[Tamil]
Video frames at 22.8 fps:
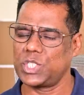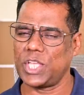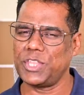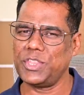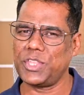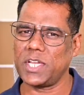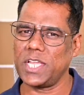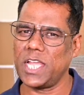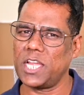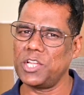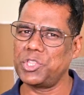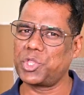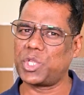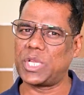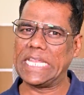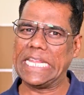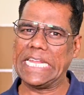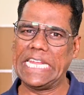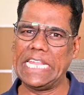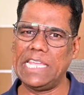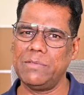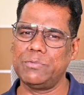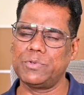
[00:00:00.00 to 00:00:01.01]
சந்திரயான் த்ரீ
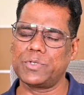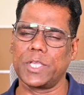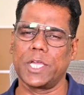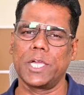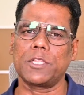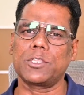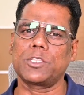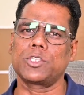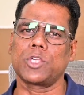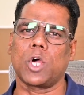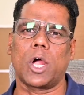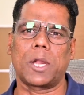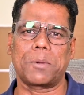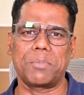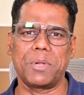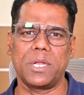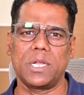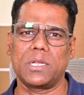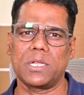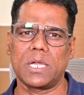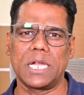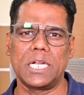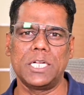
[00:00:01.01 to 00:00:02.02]
லீவ்ஸ் எர்த்ஸ்
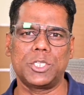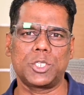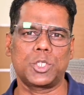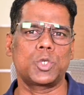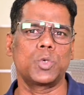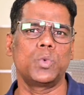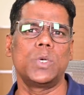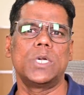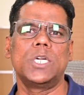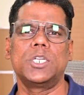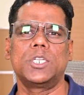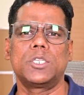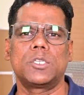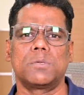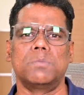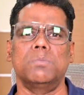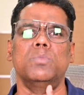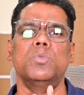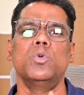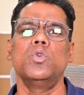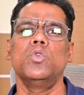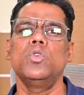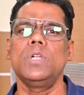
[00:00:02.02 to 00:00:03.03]
ஆர்பிட் ஹெட்ஸ் டுவர்ட்ஸ்
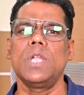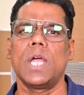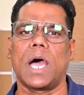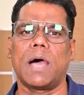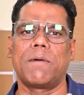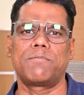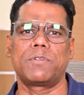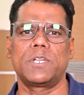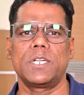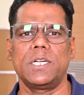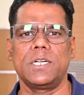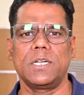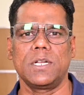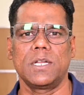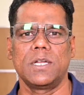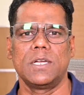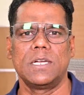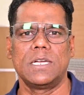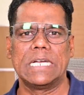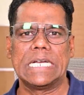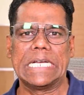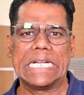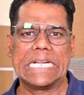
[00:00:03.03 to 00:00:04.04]
மூன் ஆஃப்டர்
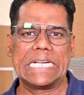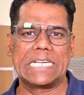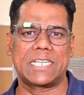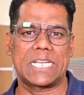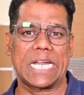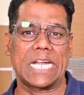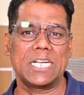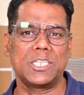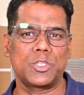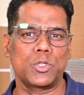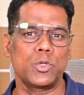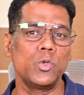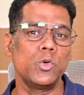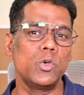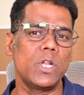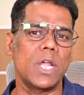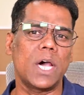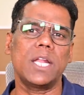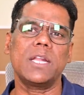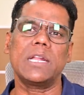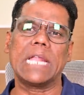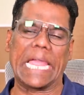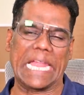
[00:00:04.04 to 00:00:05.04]

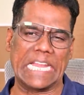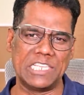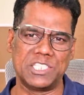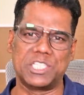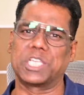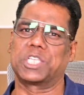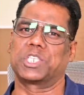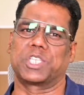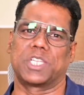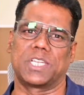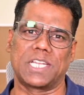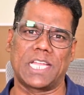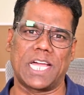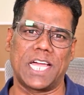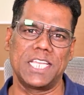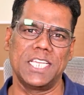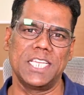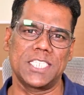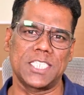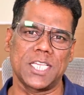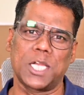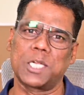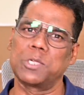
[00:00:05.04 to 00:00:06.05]
டிரான்ஸ்லூனார் இன்ஜெக்ஷன்
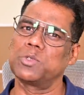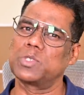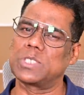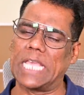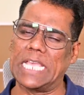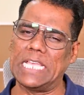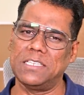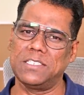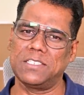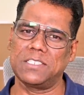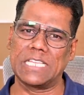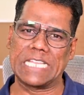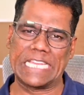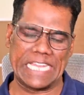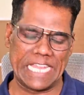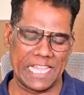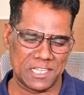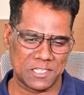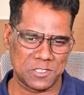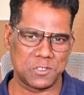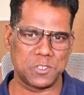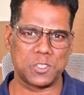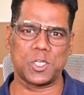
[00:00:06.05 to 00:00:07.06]
ஐஎஸ்ஆர்ஓ சைஸ்
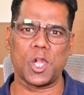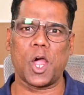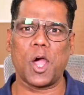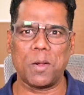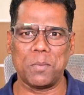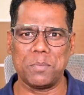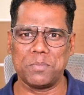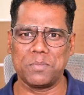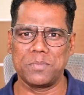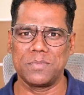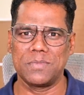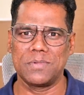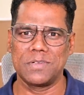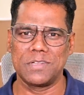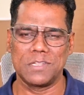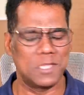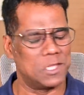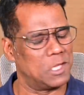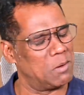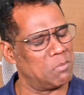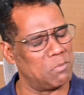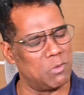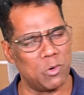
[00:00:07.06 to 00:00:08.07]
நெக்ஸ்ட் ஸ்டாப்
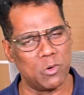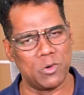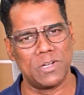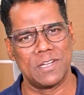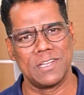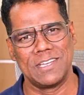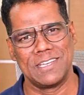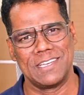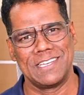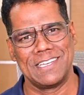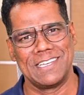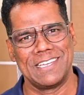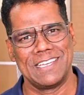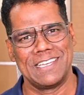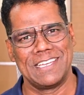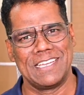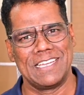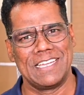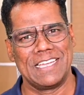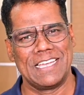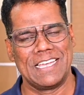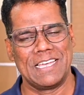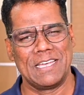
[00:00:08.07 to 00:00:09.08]
த மூன்
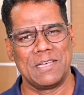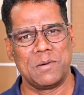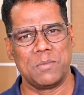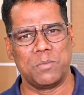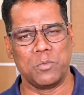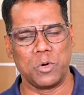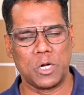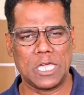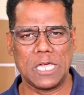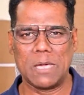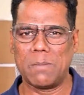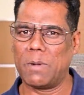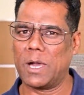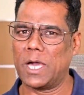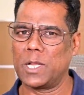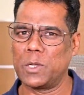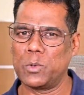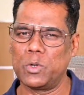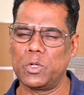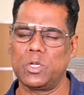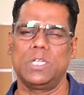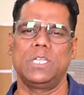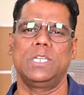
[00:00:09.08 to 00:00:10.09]
முக்கியமான
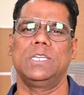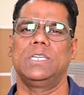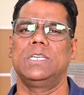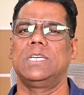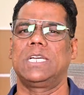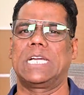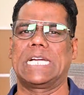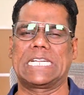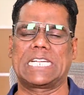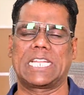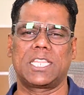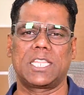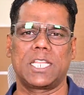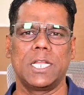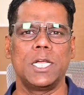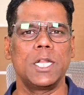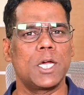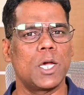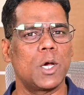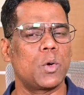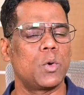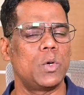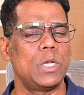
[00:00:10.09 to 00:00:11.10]
ஒரு கட்டத்தில்
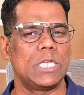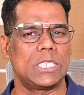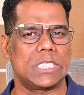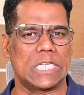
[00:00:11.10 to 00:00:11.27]
இருக்கக்கூடிய